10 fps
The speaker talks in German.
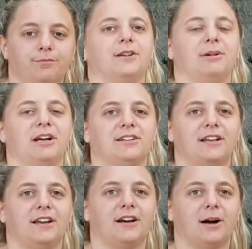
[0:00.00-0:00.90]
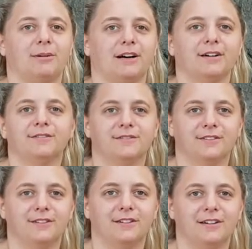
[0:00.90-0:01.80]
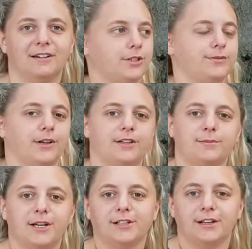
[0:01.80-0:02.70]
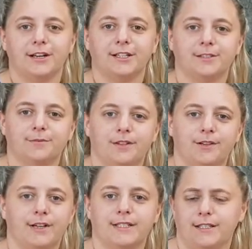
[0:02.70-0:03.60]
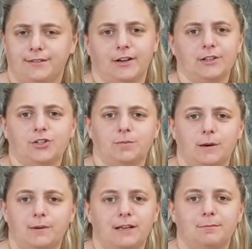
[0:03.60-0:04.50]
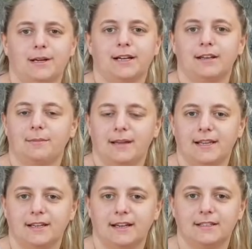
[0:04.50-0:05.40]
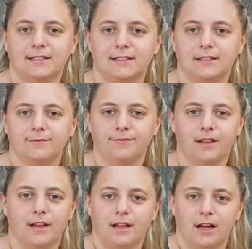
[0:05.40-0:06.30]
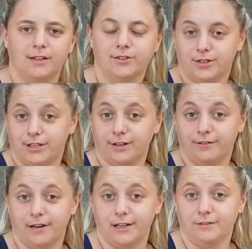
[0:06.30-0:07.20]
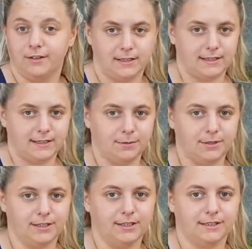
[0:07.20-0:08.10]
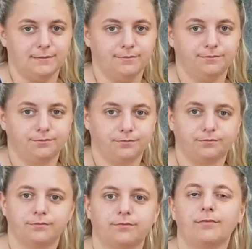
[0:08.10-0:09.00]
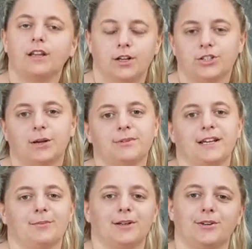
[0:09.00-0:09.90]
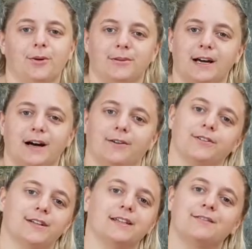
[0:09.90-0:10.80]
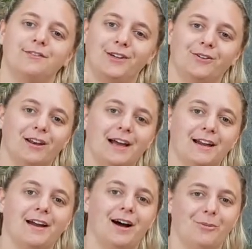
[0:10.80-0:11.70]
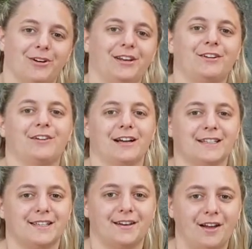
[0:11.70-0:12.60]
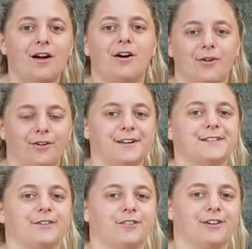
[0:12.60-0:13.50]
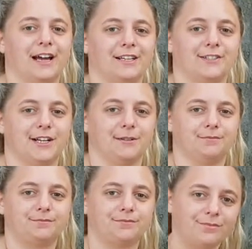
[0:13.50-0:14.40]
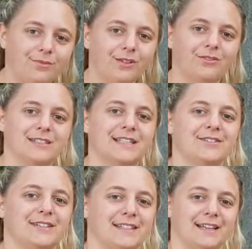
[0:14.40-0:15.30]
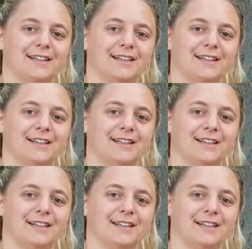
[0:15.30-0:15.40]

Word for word: Dem Herr hinter der Kamera ja. Das war das Märcheneis. Ich weiß nicht, wart ihr schon mal am Plettenberg in der Märcheneisdiele? Hat es euch da gefallen? Welches Eis habt ihr gegessen? Schreibt gerne mal in die Kommentare. Und sonst Video liken, abonnieren nicht vergessen und nächste Woche wieder einschalten. Wir sehen uns dann.